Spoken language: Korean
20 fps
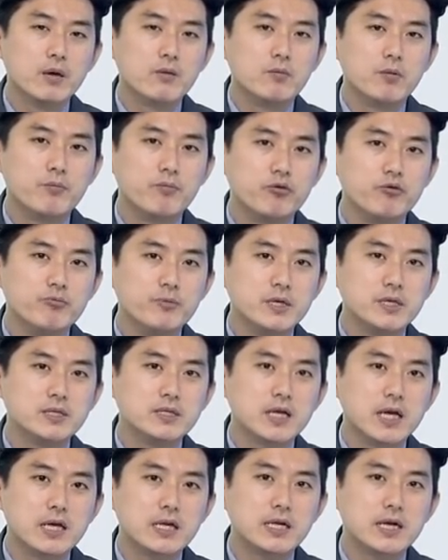뭐 북미
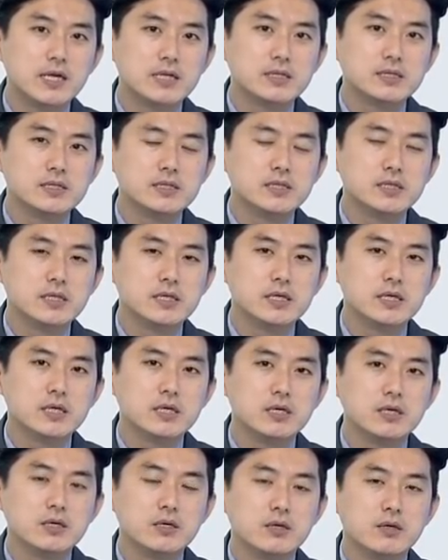
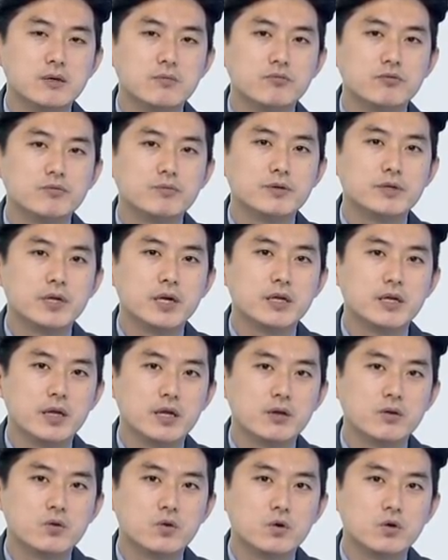시장이라든지 이런 부분들에
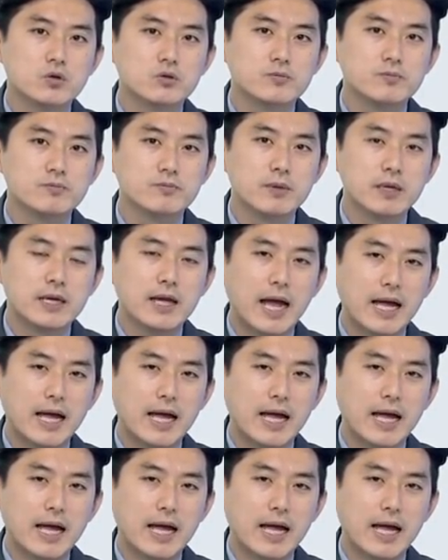대해서도 좀